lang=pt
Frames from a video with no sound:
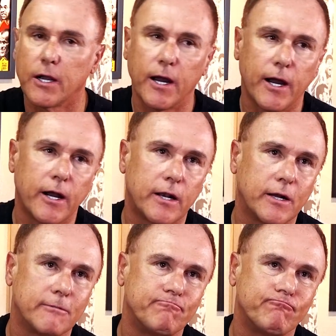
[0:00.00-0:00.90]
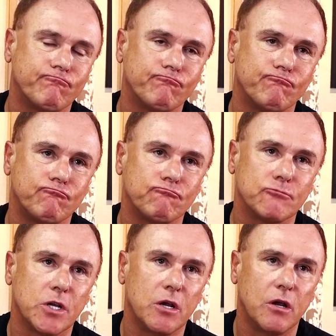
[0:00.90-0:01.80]
Cara,
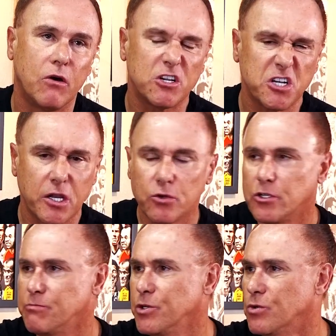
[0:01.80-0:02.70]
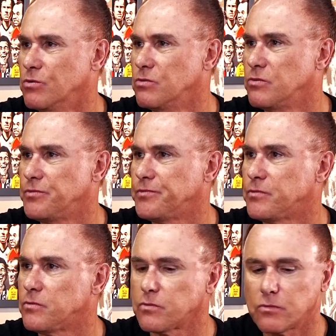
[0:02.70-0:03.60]
acho que era 2000.
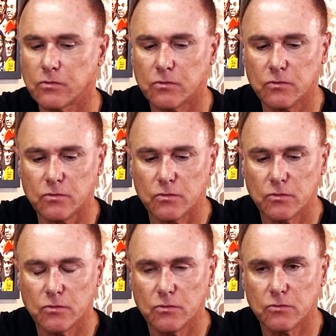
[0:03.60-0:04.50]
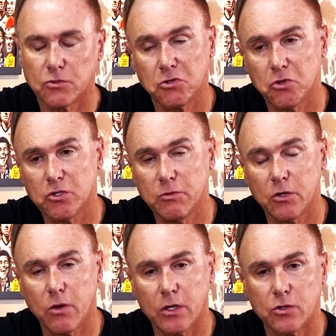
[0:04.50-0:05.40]
Uhum. Porque
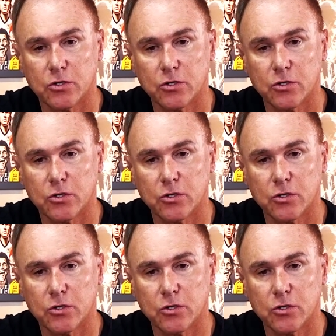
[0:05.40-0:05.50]
2004 eu